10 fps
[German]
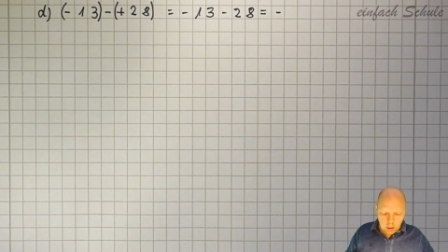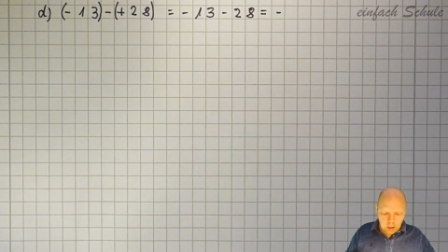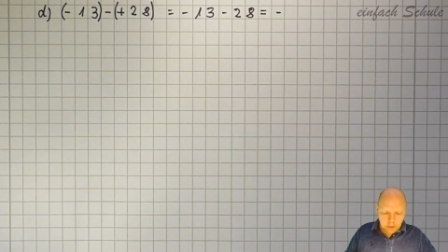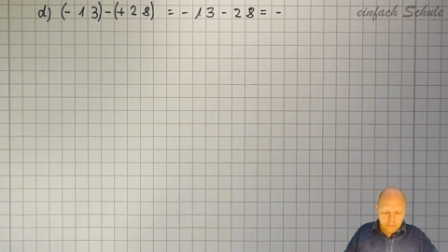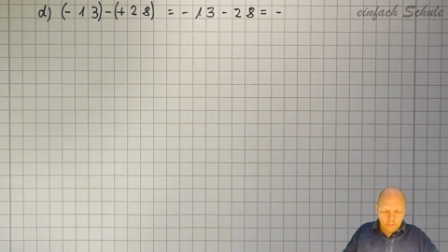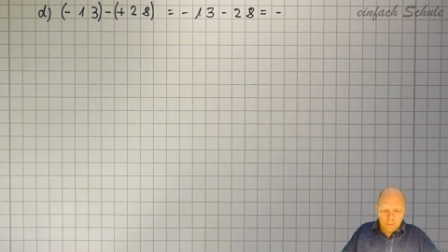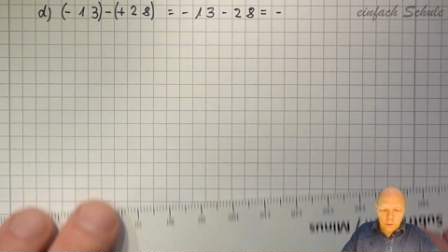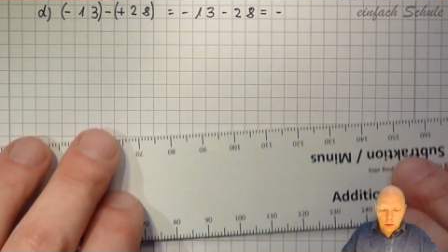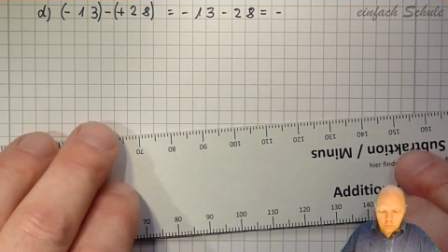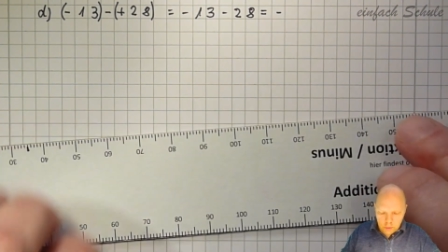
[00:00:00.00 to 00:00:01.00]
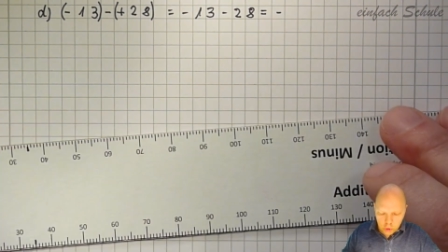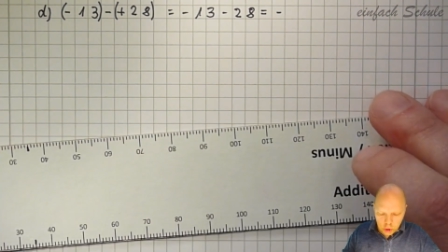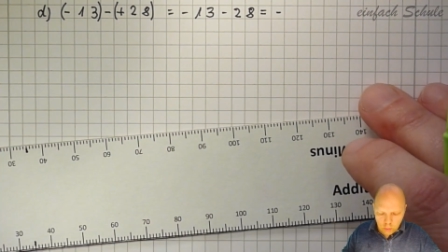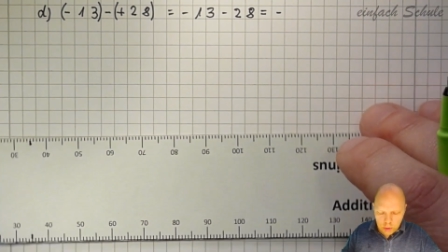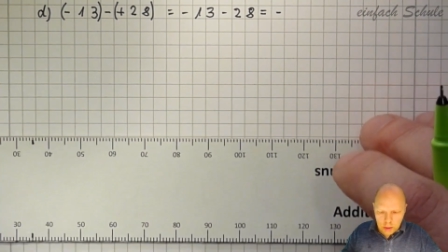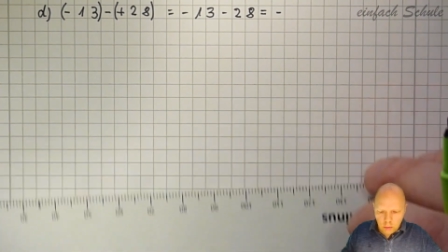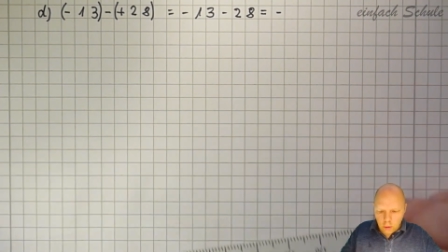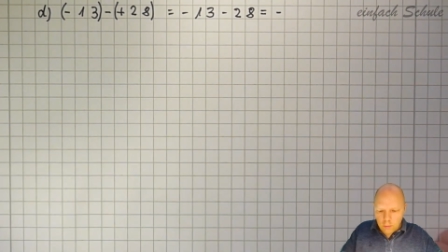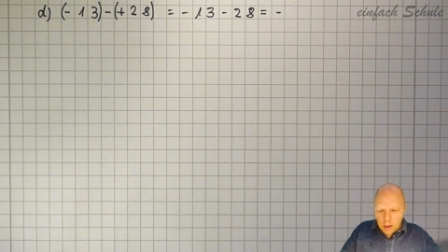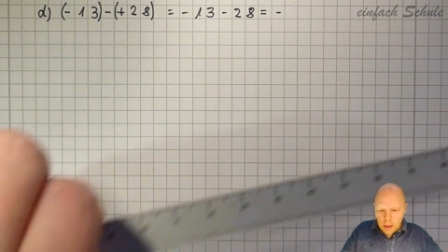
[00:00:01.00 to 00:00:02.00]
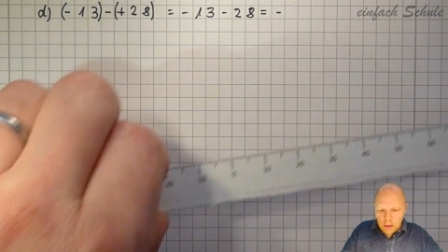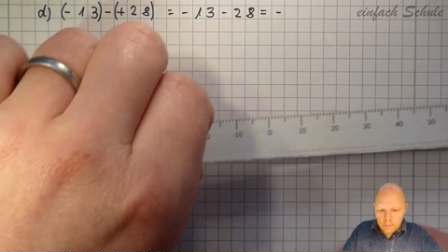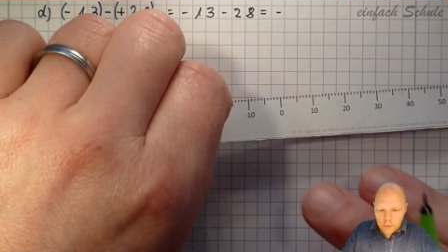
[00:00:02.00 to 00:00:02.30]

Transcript: Ja, wir schauen hier nochmal.